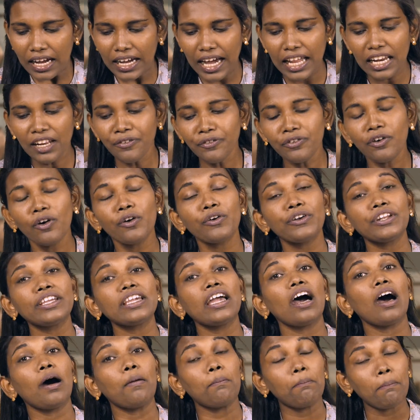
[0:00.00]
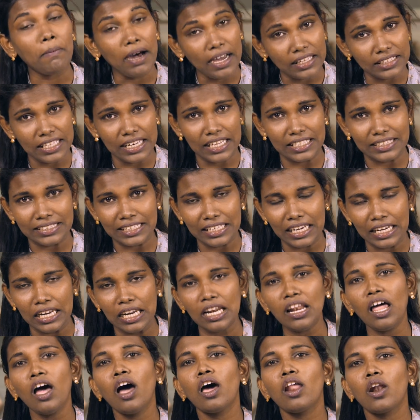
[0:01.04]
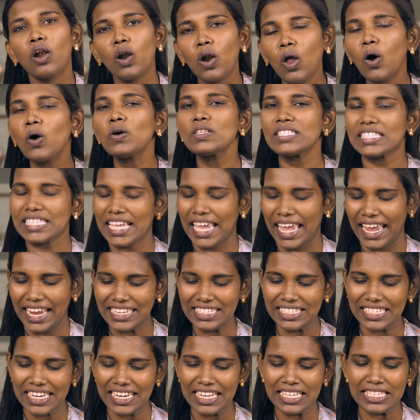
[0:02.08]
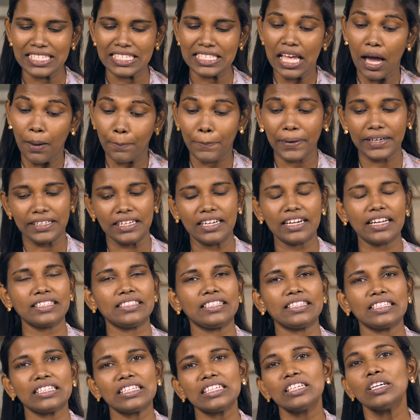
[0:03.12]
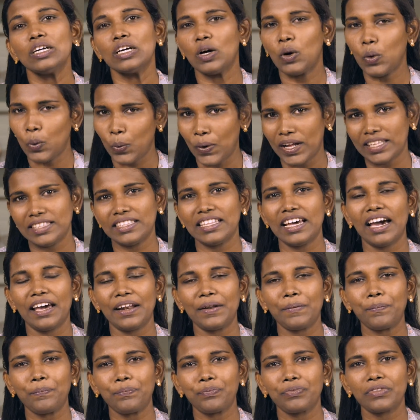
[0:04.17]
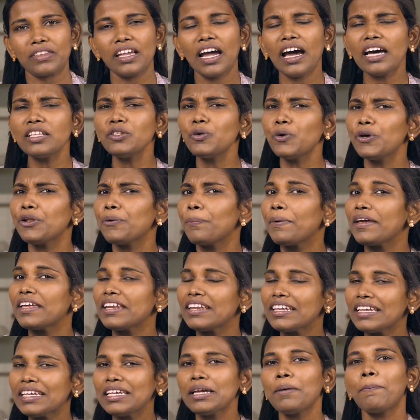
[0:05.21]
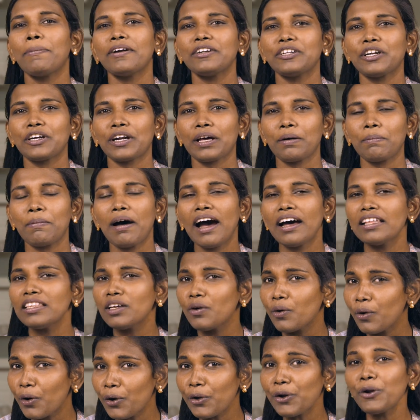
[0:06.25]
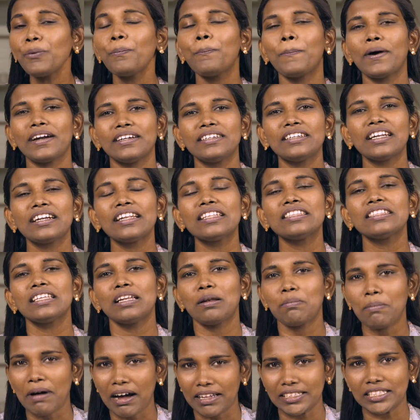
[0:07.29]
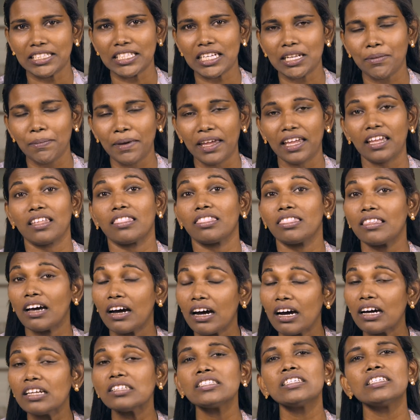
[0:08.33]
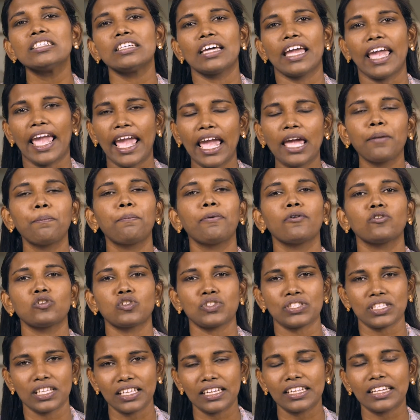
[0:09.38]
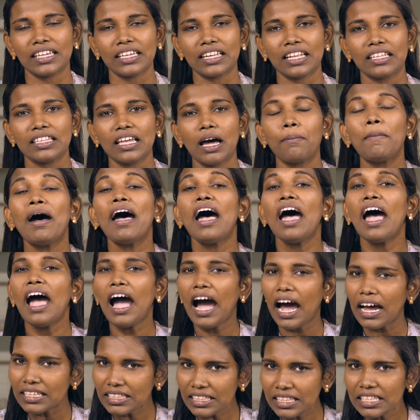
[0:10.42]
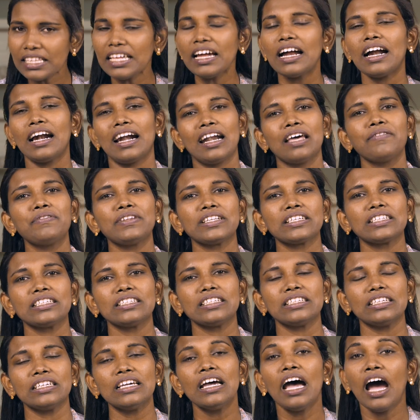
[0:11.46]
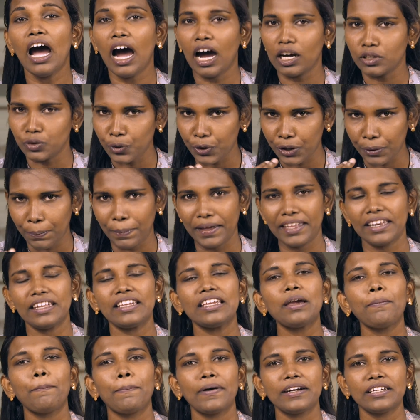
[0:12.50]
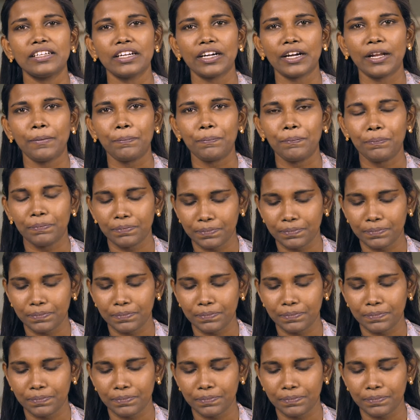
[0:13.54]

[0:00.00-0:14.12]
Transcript: கலிஃபோர்னியா மாநிலத்தில் லாஸ் ஏஞ்சலஸ் பட்டணத்திற்கு வந்தார் அது ஒரு பெரிய பட்டணம் அந்த ஒரு பட்டணத்தில் மாத்திரமே நான்கு ஏர்போர்ட்ஸ் இருக்கிறதா அந்த அளவிற்கு அது ஒரு பெரிய பட்டணம்